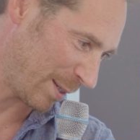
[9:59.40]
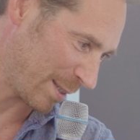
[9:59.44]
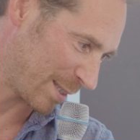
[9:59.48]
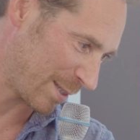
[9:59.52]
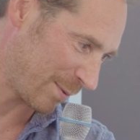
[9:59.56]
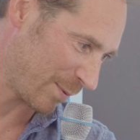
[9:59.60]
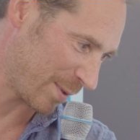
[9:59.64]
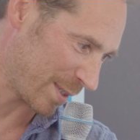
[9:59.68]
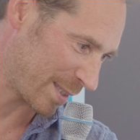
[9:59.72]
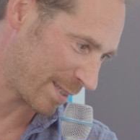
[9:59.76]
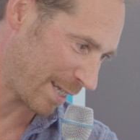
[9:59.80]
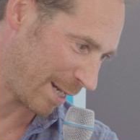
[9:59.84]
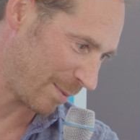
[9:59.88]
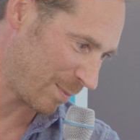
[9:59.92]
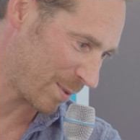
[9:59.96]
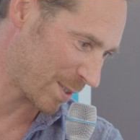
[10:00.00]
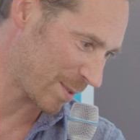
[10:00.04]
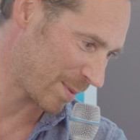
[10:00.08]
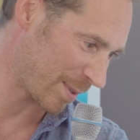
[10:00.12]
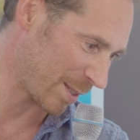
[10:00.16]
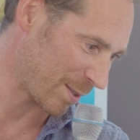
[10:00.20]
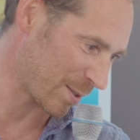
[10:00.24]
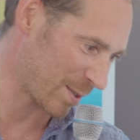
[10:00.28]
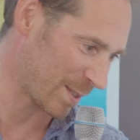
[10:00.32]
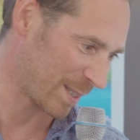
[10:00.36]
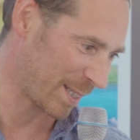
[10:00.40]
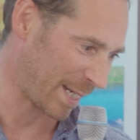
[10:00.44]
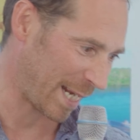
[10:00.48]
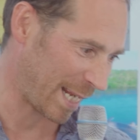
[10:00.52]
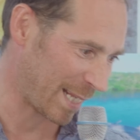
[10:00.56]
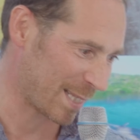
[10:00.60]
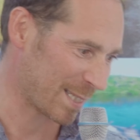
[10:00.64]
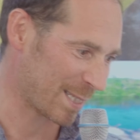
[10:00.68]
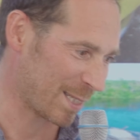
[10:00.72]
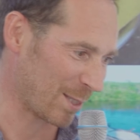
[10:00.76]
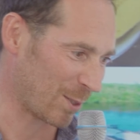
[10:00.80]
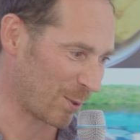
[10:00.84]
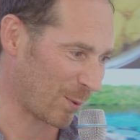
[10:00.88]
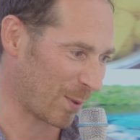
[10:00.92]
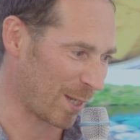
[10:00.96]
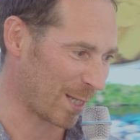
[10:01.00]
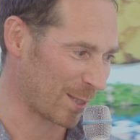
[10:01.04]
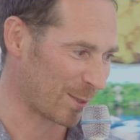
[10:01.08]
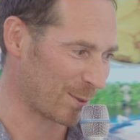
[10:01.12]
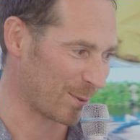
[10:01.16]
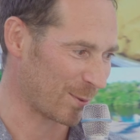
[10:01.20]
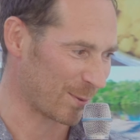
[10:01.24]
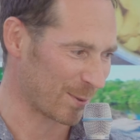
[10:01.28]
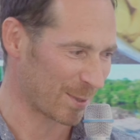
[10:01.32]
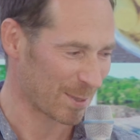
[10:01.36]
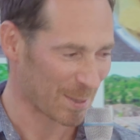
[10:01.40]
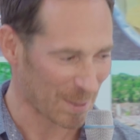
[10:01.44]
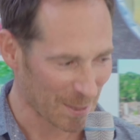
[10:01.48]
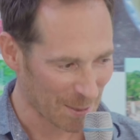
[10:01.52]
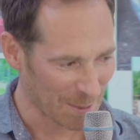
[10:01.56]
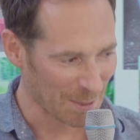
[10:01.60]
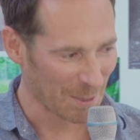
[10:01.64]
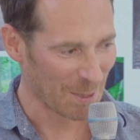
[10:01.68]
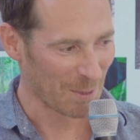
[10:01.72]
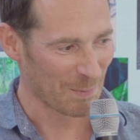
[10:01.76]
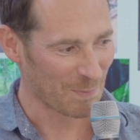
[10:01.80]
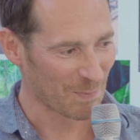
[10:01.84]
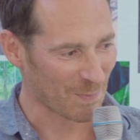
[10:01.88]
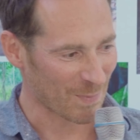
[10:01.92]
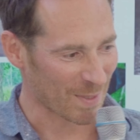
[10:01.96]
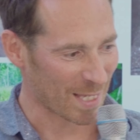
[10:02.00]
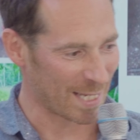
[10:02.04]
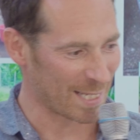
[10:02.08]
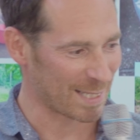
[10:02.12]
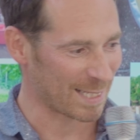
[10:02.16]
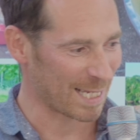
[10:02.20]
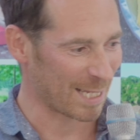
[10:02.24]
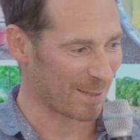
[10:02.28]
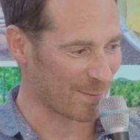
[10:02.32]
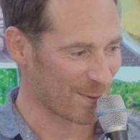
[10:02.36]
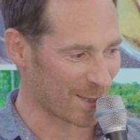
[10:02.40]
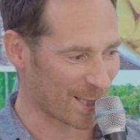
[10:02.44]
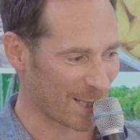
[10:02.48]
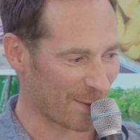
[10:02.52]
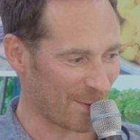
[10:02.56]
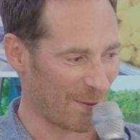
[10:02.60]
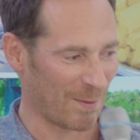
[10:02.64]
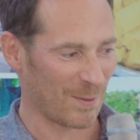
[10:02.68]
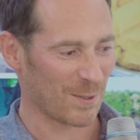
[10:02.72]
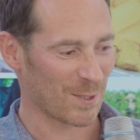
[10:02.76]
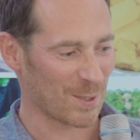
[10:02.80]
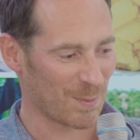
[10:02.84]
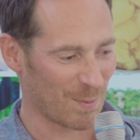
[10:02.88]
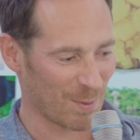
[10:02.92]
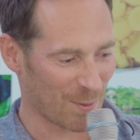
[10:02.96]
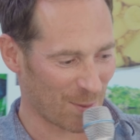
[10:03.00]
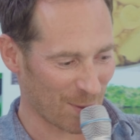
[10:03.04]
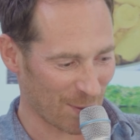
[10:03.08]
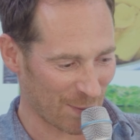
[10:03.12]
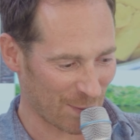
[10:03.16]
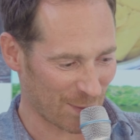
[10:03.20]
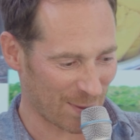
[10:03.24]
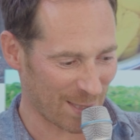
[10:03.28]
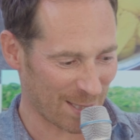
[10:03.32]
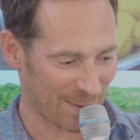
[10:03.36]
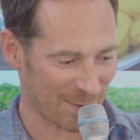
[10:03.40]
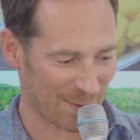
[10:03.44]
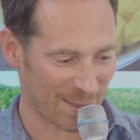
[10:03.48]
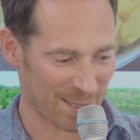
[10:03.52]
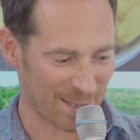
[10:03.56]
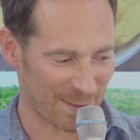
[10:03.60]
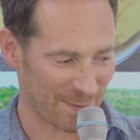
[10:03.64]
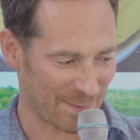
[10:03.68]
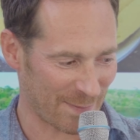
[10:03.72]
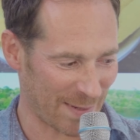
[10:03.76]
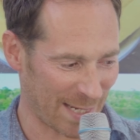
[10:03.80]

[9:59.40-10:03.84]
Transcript: Sie also war selbst 2013 dort und ist etwas gewöhnungsbedürftig, weil es